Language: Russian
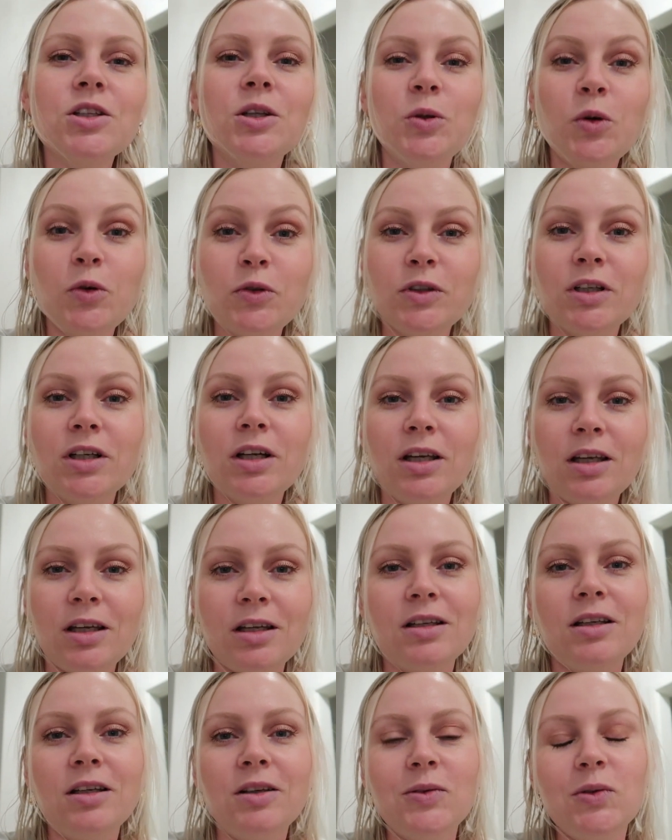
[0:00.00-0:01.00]
Штанов
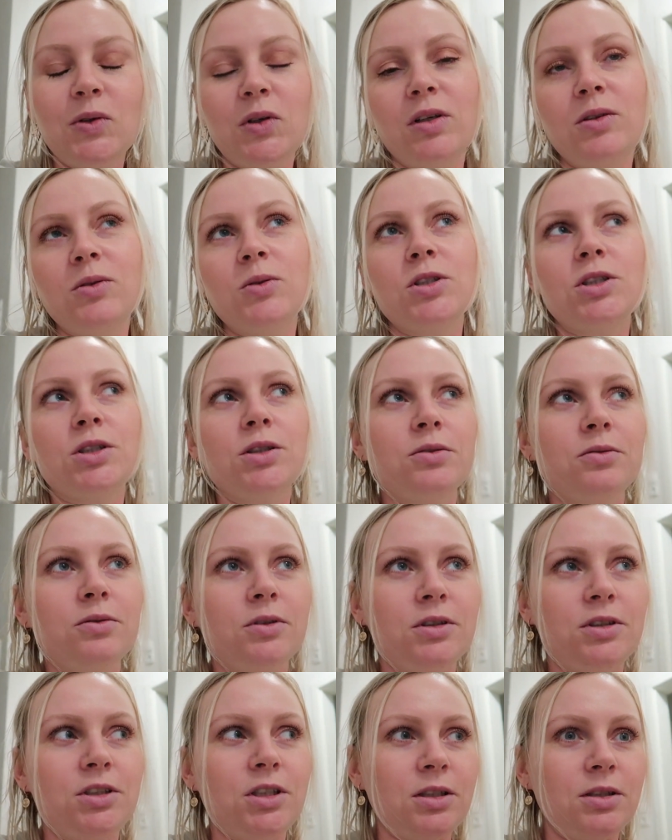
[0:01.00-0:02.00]
никаких нету хороших.
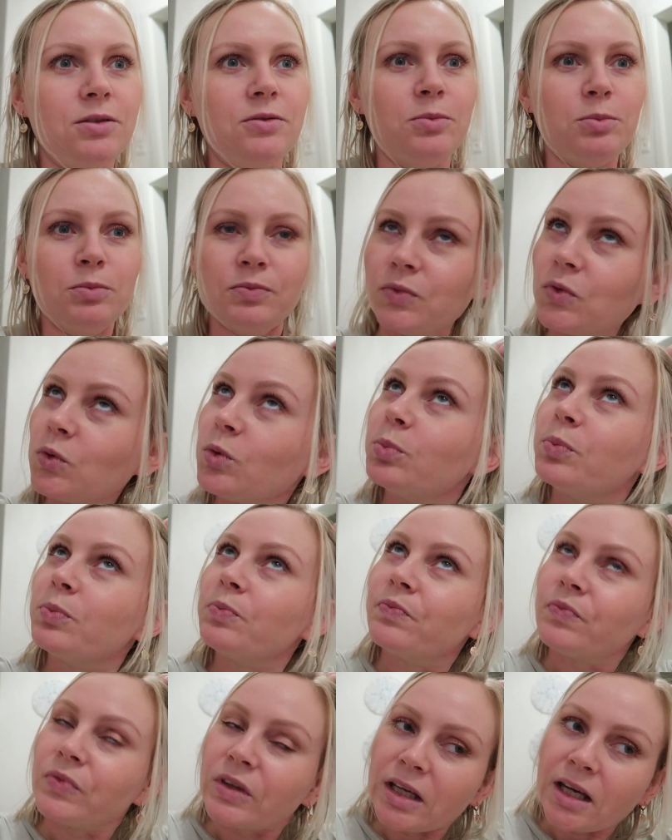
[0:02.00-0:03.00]
Вот сейчас, ну,
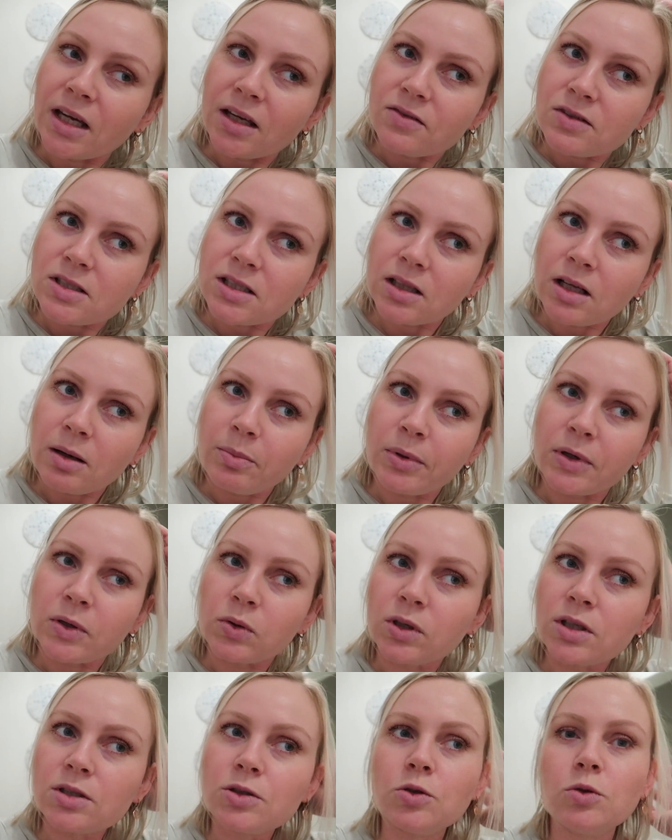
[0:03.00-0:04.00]
я и взяла пару
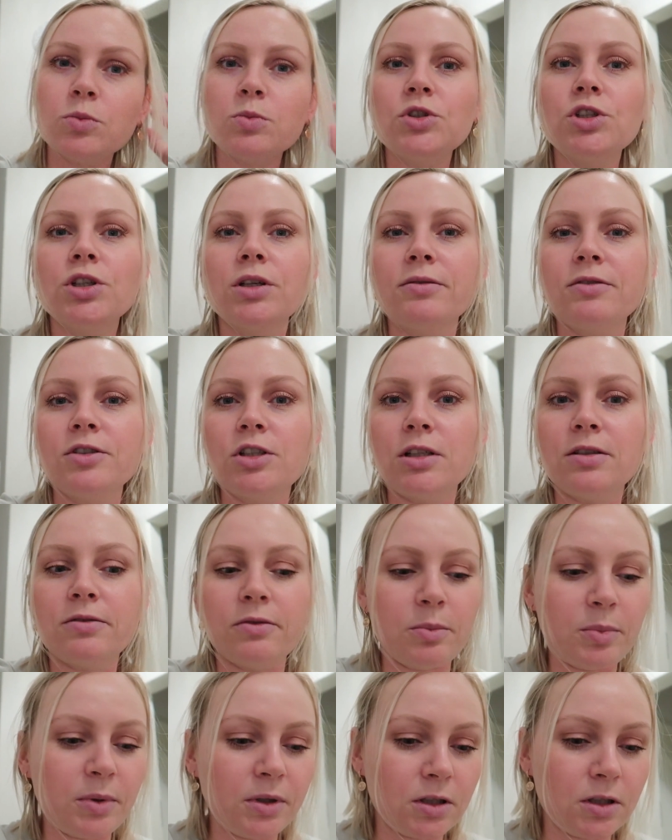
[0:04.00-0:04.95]
костюмчиков. Сейчас вам